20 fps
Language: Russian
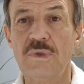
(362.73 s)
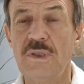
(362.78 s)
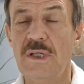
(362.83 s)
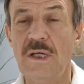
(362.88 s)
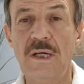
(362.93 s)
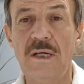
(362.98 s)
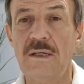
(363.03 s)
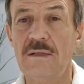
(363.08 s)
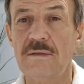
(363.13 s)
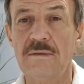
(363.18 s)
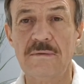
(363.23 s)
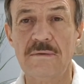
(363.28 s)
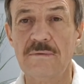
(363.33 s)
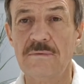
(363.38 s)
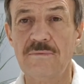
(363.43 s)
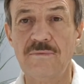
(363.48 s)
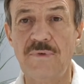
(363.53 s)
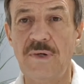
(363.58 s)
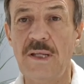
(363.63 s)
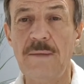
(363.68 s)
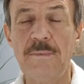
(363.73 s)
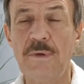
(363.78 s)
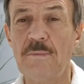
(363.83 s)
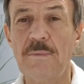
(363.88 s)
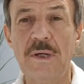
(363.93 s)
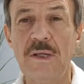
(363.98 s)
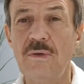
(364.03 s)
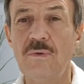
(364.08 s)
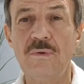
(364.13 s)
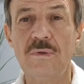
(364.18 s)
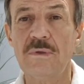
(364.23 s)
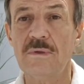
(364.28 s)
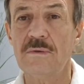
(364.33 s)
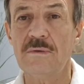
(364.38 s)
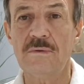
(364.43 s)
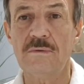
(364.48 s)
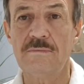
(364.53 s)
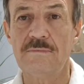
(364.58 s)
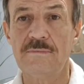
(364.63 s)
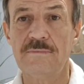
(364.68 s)
я, время мое э,
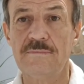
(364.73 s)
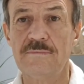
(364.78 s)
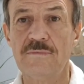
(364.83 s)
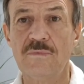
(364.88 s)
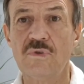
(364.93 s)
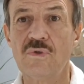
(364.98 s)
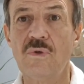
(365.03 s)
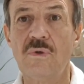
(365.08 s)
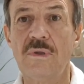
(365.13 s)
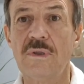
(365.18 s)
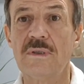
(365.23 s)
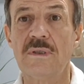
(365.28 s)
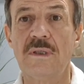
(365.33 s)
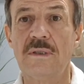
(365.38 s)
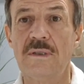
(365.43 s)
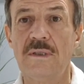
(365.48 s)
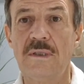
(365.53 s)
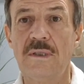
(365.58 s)
золото.